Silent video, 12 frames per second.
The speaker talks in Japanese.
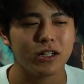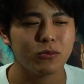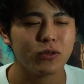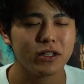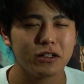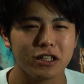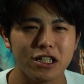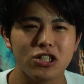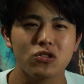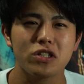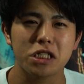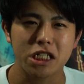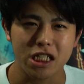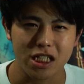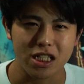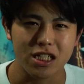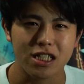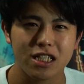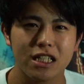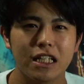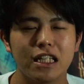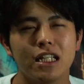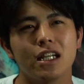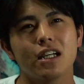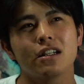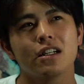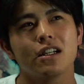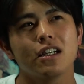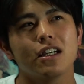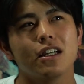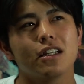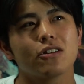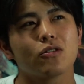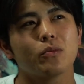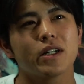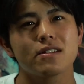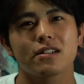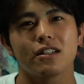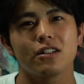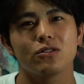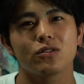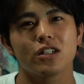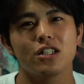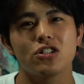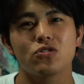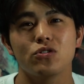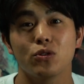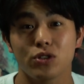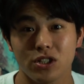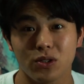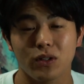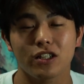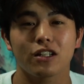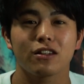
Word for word: ライブ終わったのが21時で、えーと、バスが出るのが24時とかだっ